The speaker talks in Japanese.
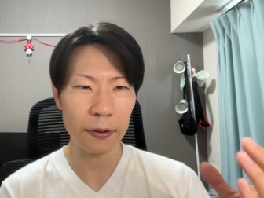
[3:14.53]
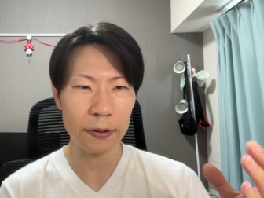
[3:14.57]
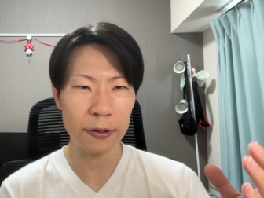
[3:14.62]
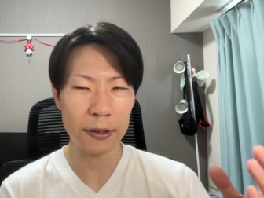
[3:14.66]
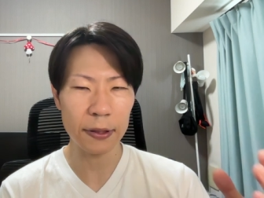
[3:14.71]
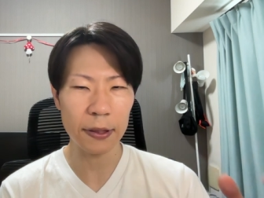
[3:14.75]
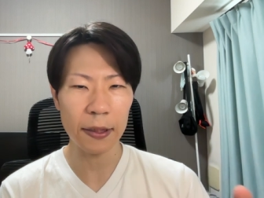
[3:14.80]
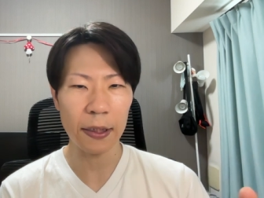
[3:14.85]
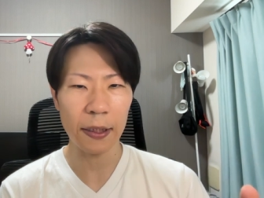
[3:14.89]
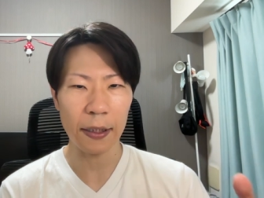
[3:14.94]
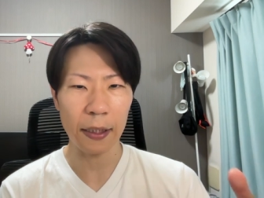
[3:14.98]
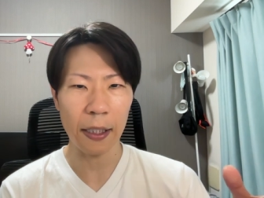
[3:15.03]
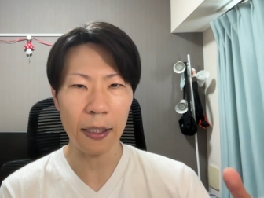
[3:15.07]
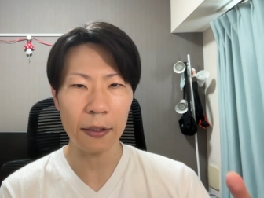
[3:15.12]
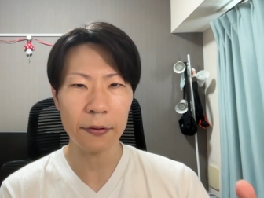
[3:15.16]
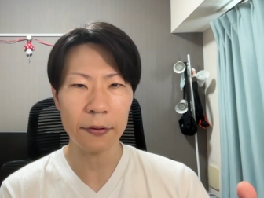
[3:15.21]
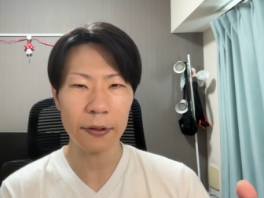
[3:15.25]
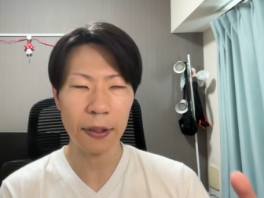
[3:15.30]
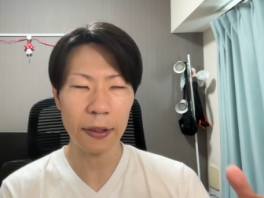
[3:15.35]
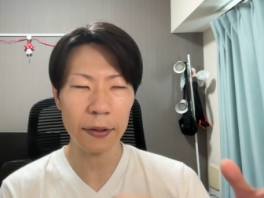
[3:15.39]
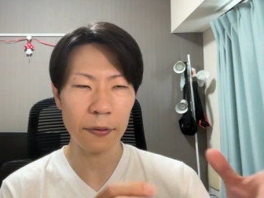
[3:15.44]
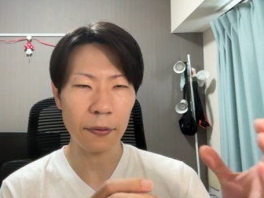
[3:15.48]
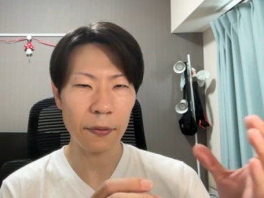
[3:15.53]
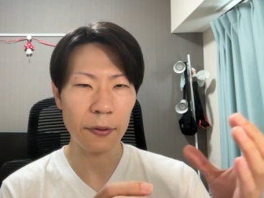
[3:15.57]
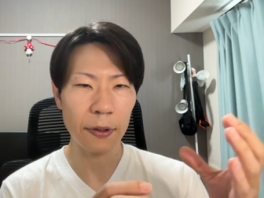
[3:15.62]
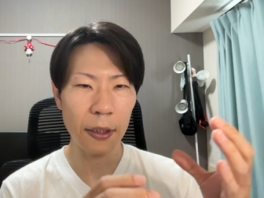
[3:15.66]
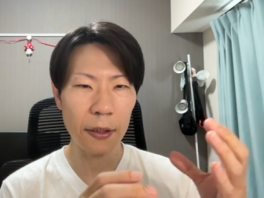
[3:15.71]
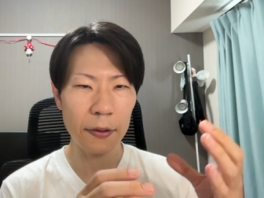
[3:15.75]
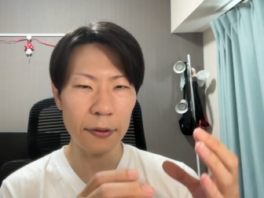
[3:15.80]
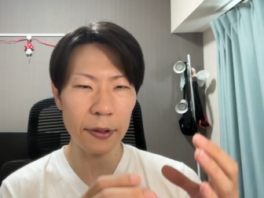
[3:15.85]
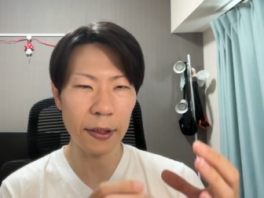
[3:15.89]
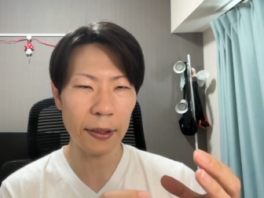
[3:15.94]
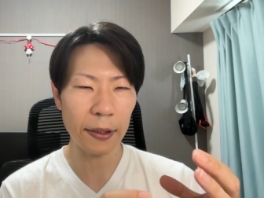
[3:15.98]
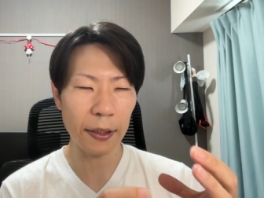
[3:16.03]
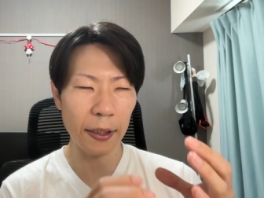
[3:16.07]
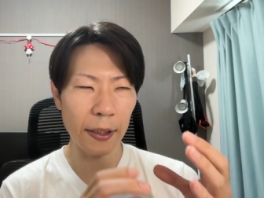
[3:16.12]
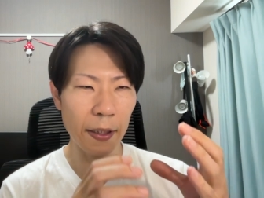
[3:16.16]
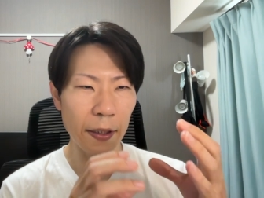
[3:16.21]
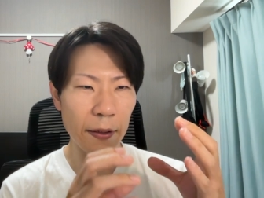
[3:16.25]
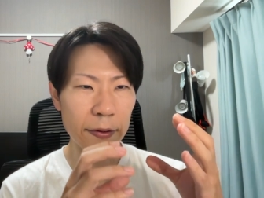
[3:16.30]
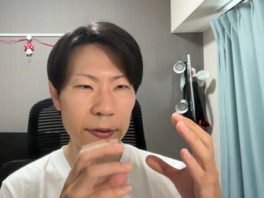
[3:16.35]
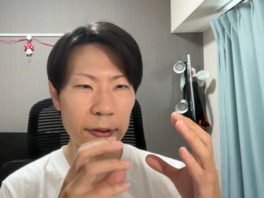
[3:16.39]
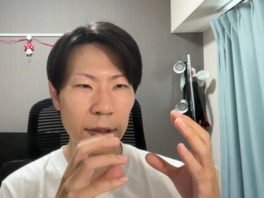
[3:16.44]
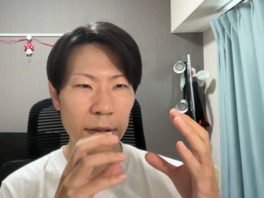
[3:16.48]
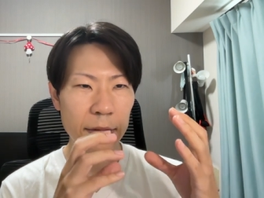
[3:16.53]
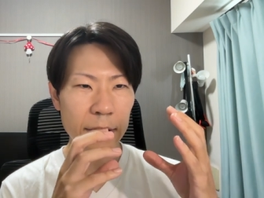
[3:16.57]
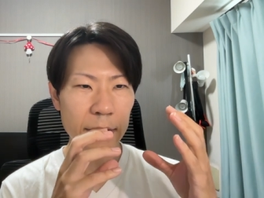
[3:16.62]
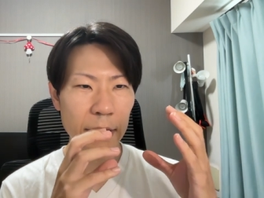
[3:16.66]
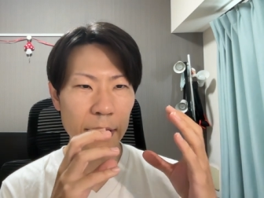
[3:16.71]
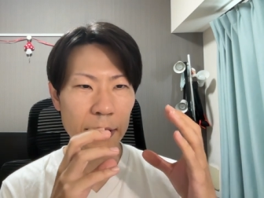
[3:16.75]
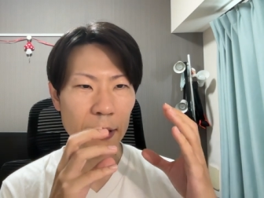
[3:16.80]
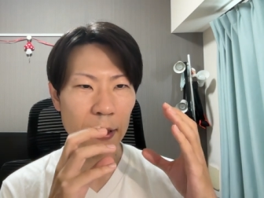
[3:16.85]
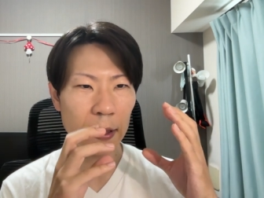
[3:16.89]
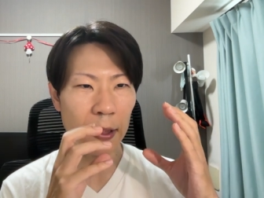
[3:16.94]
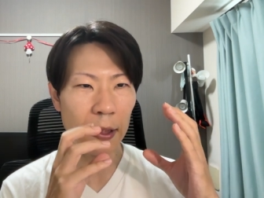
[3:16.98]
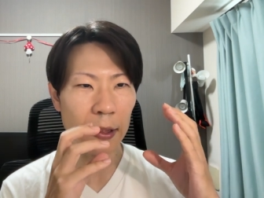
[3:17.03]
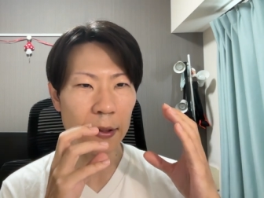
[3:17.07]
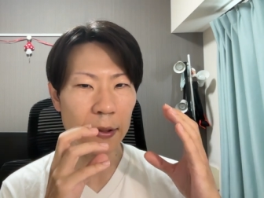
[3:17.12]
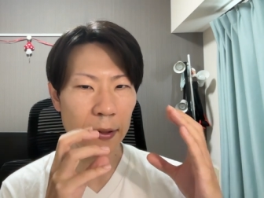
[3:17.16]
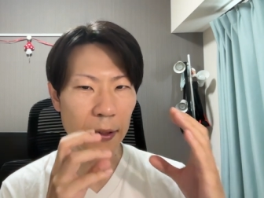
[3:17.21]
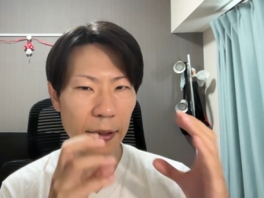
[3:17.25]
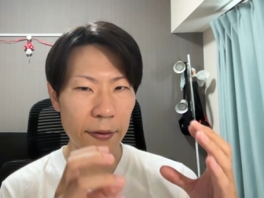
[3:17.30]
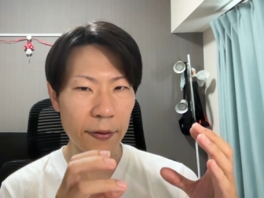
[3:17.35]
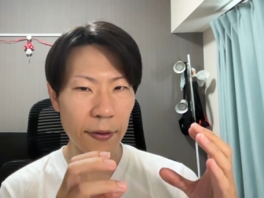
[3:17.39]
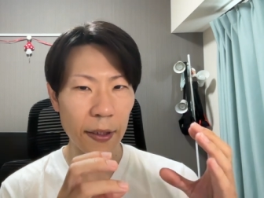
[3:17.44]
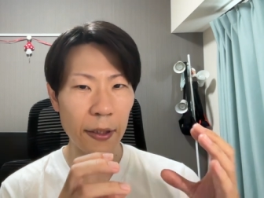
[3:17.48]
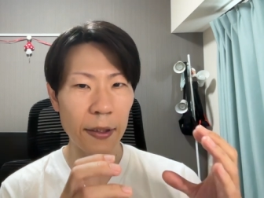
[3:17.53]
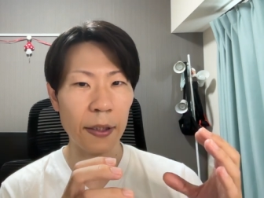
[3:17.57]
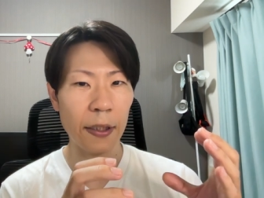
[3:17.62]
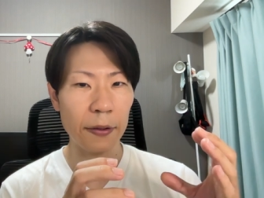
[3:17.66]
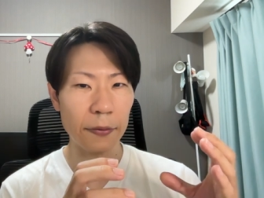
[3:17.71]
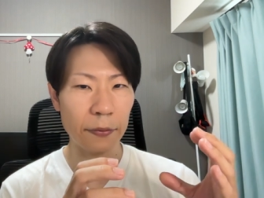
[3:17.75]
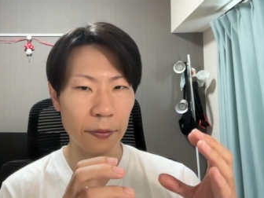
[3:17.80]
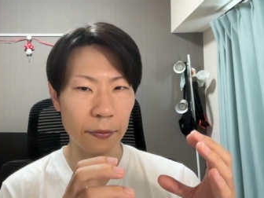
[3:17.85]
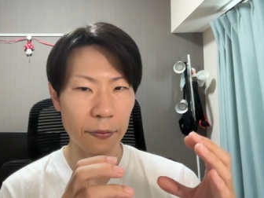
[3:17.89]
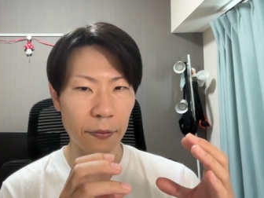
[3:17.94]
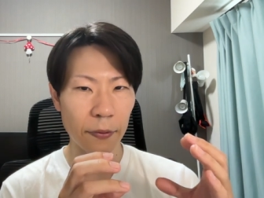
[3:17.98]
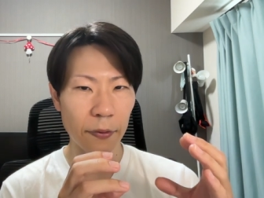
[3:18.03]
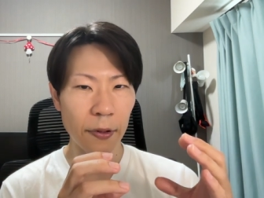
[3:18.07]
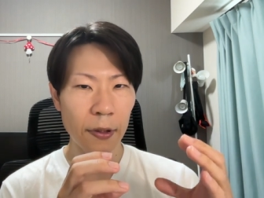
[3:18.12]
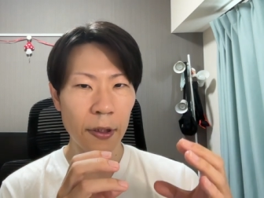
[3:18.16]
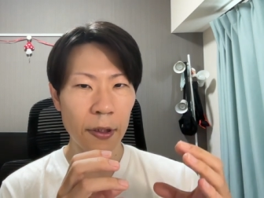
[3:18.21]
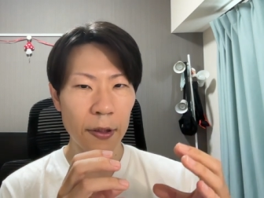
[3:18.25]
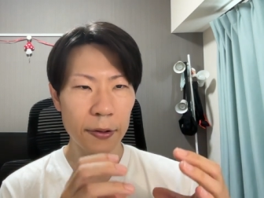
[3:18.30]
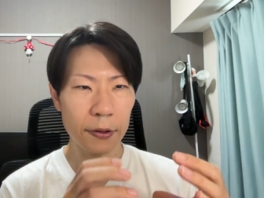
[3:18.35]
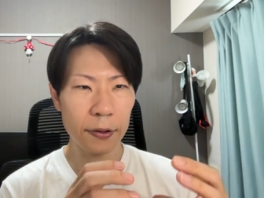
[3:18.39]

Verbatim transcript: 月である程度の額で契約させていただいてクライアントと